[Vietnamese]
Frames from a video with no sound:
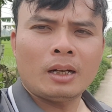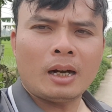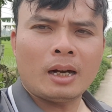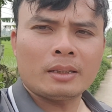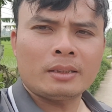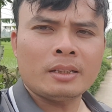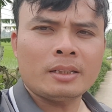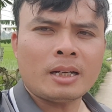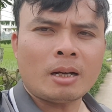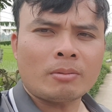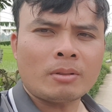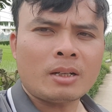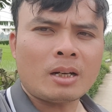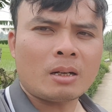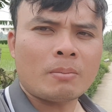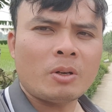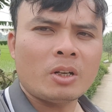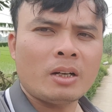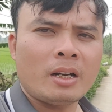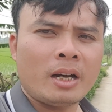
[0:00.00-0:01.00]
À, xin chào tất cả
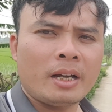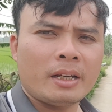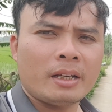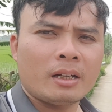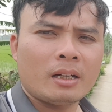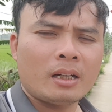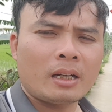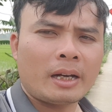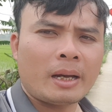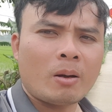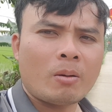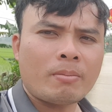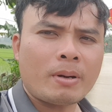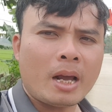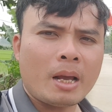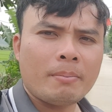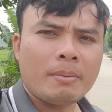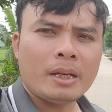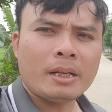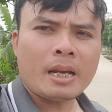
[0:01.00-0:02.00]
các mọi người Ngày hôm
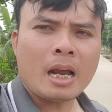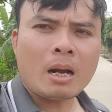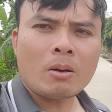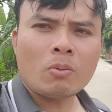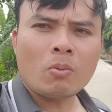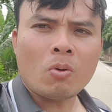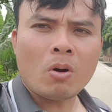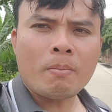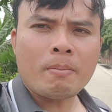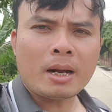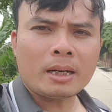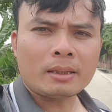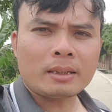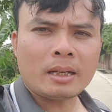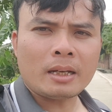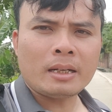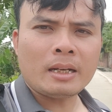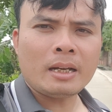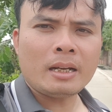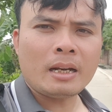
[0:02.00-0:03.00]
nay mình đang có mặt
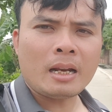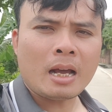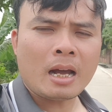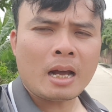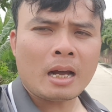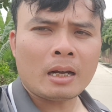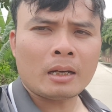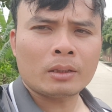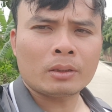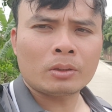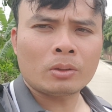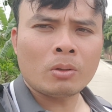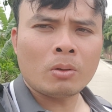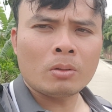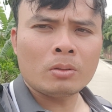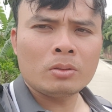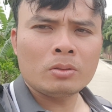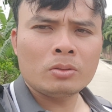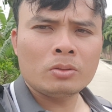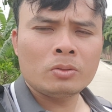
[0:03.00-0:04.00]
tại đây là
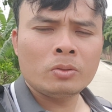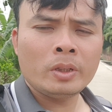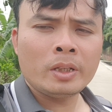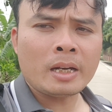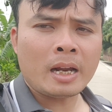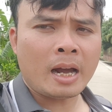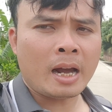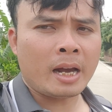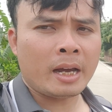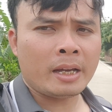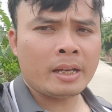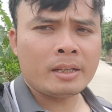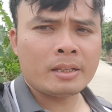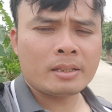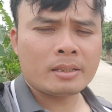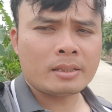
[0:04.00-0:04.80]
thôn Duyên Hải,